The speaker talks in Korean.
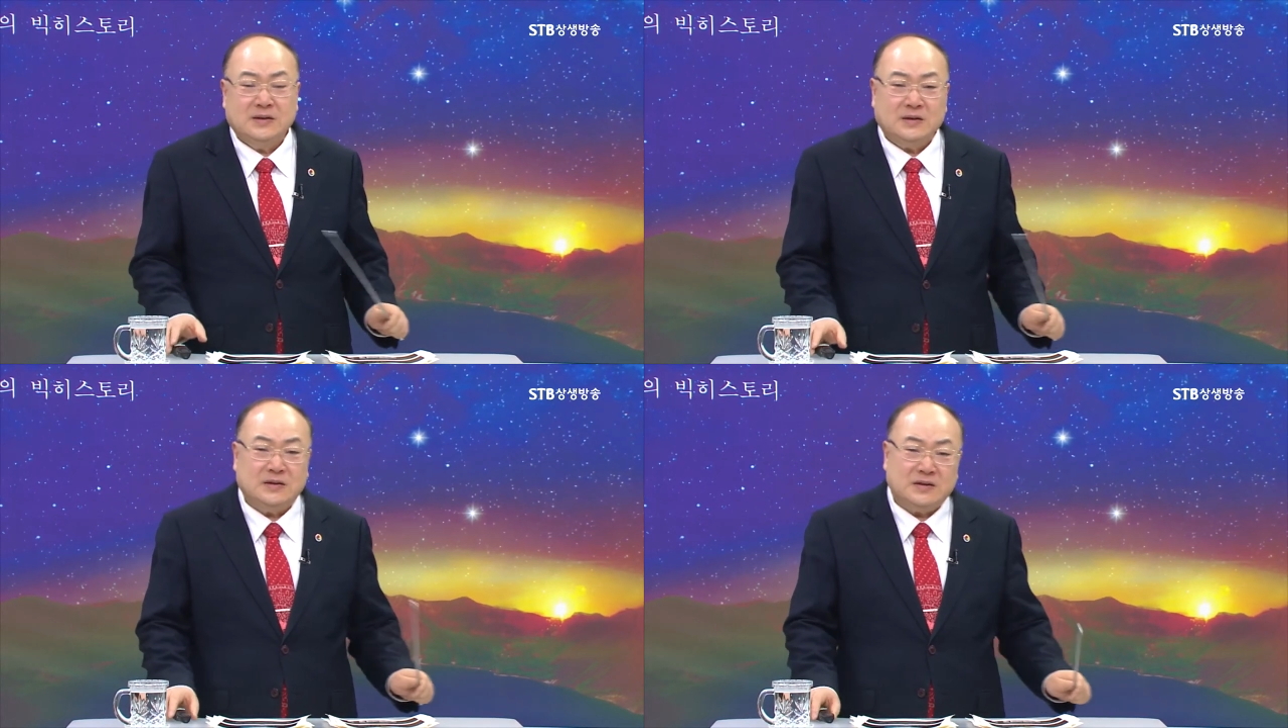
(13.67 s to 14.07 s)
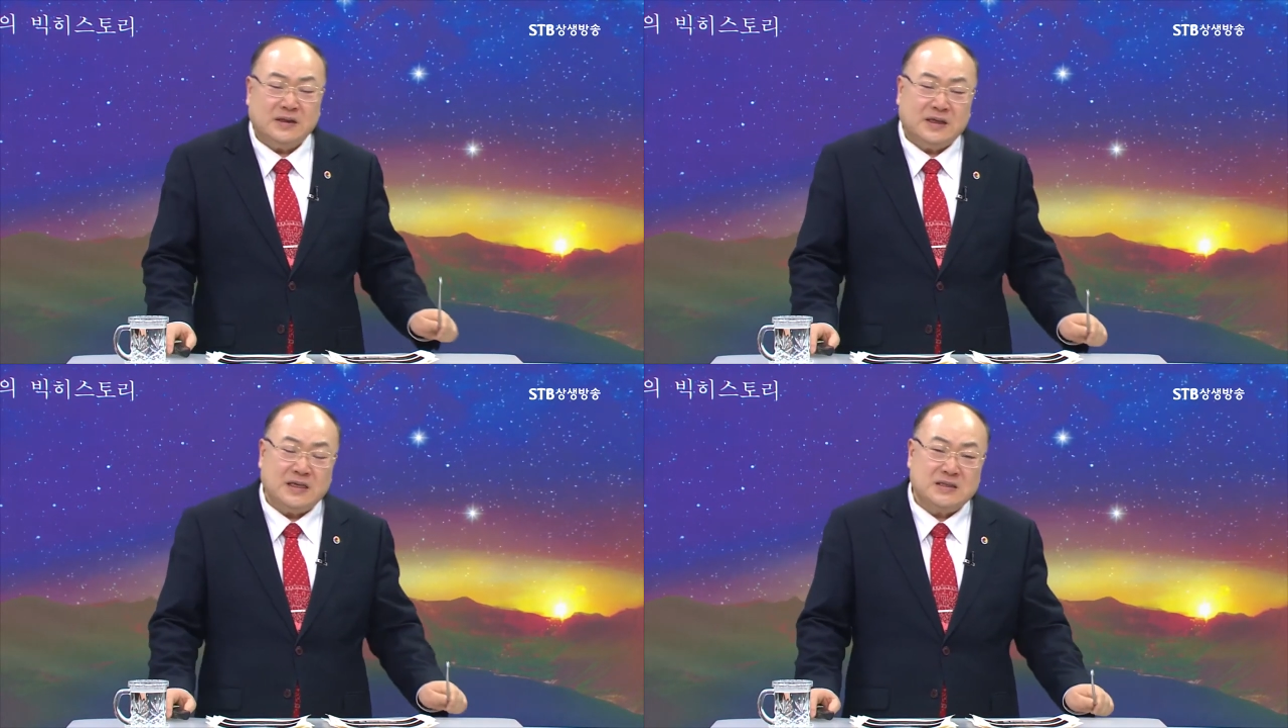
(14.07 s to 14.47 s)

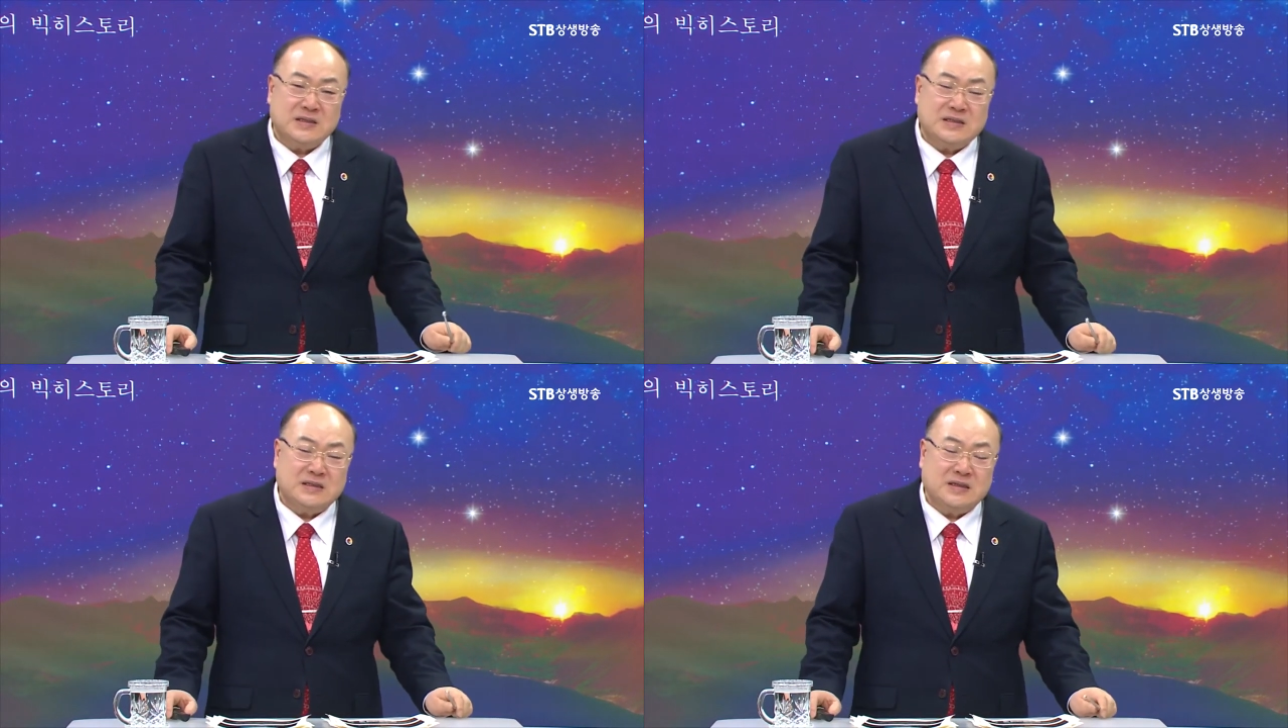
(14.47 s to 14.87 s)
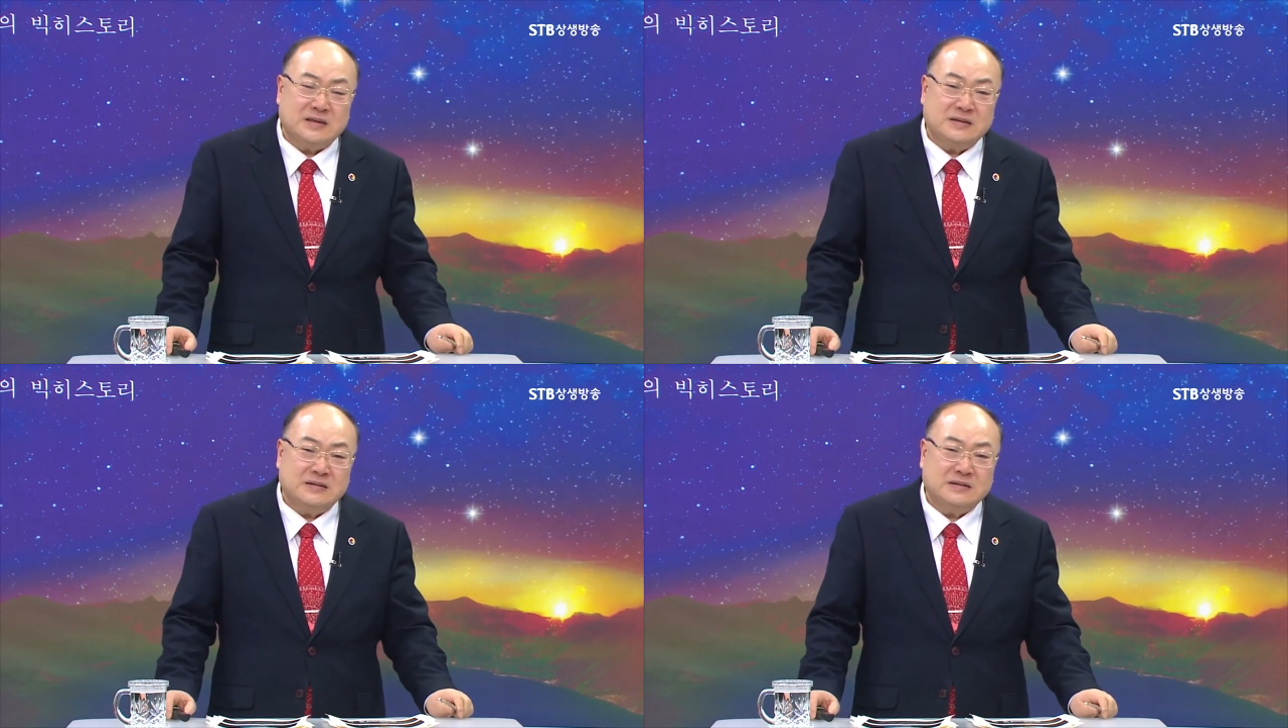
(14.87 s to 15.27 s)
어떻게
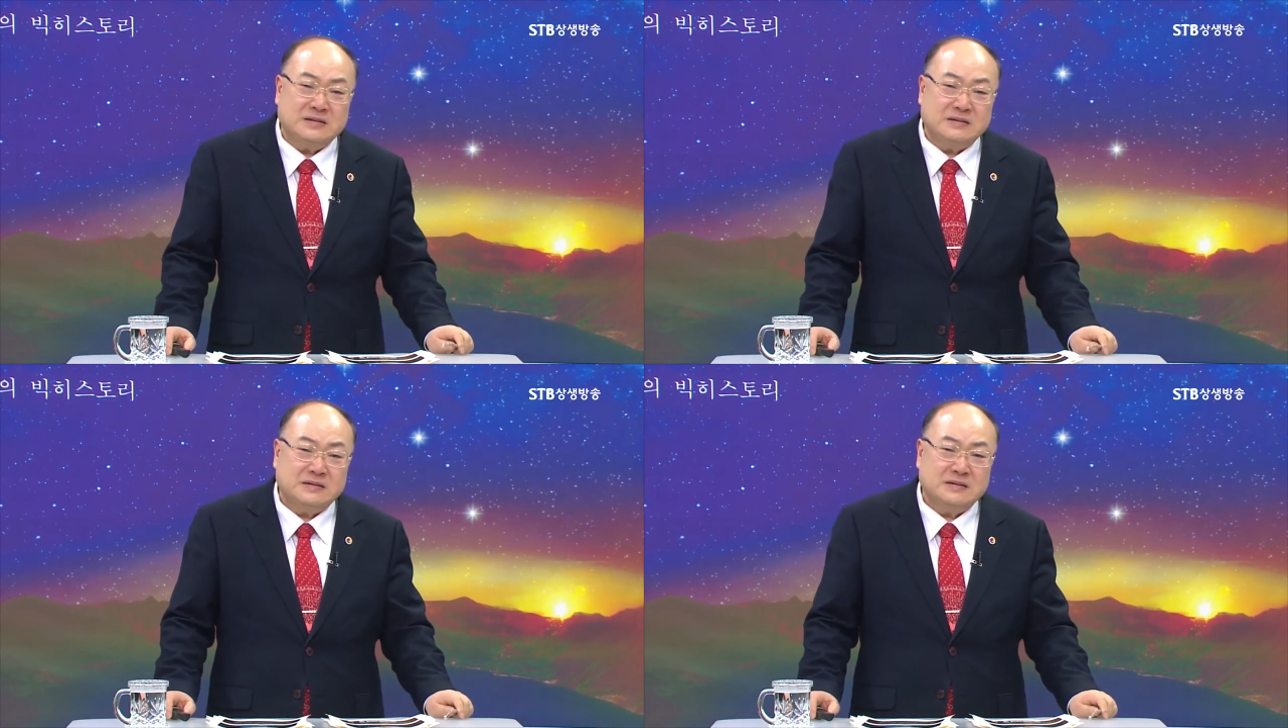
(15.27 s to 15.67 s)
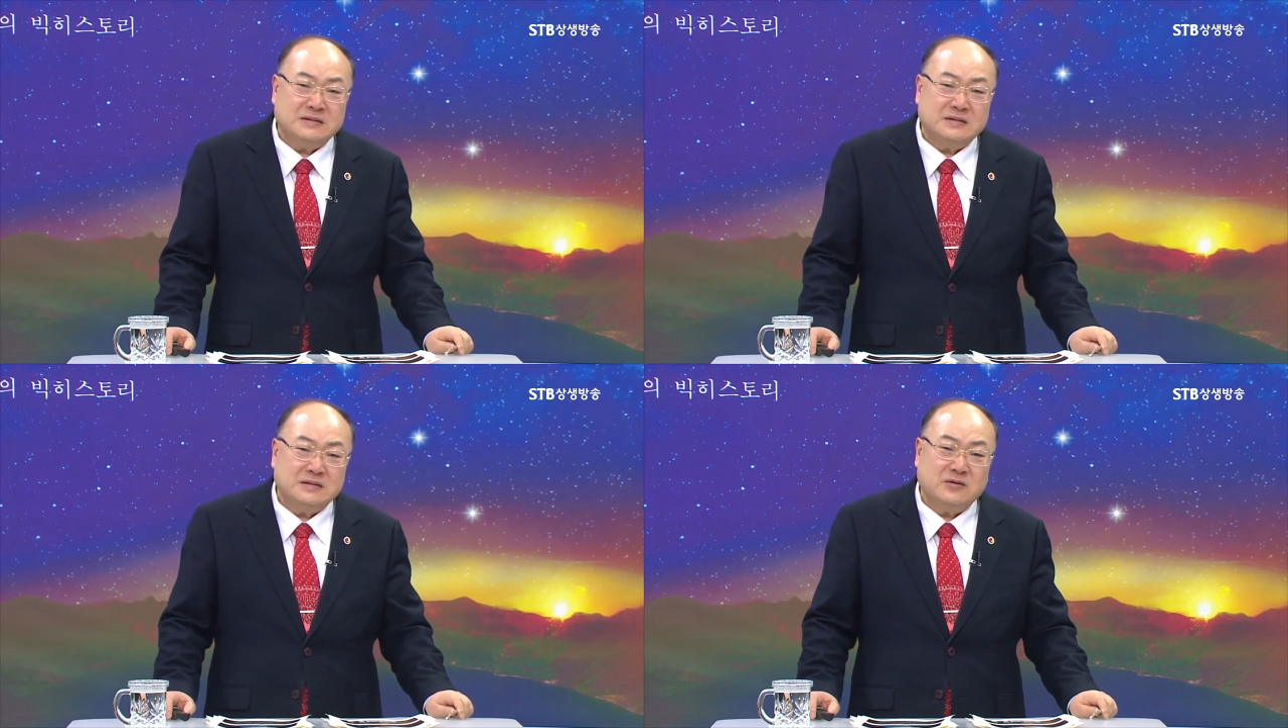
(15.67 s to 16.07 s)
개천지라는
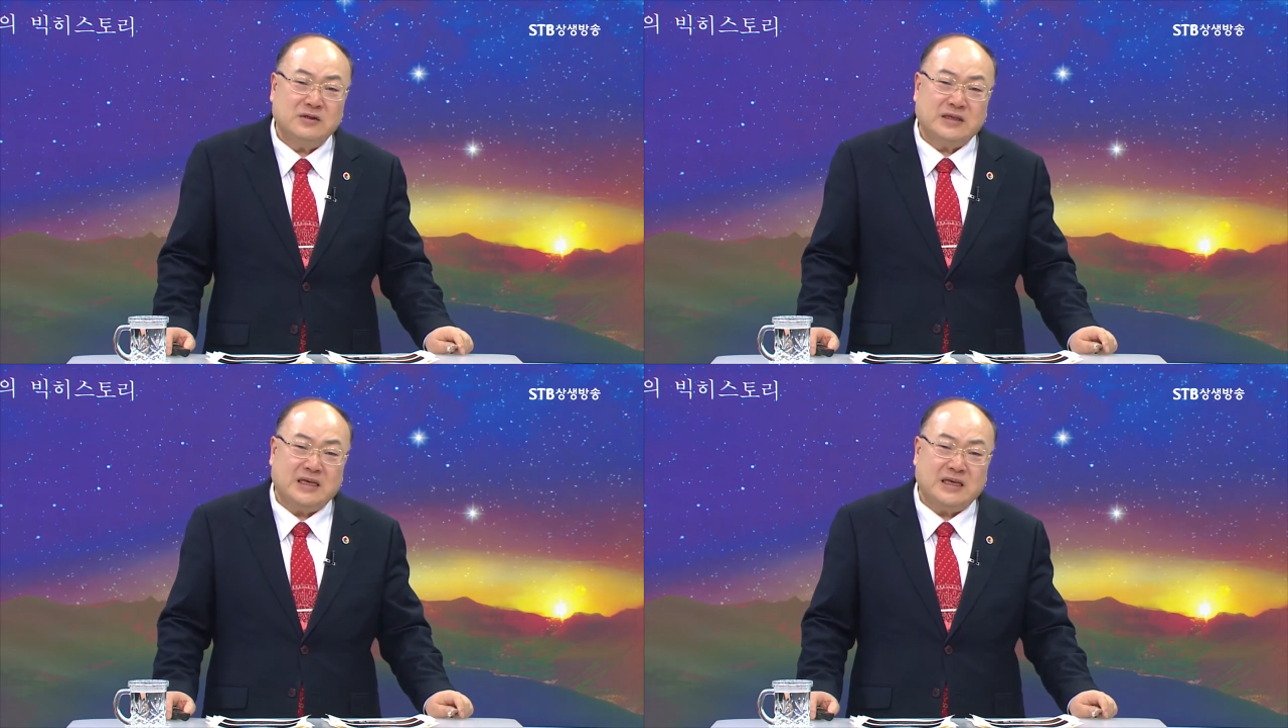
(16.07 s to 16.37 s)
또는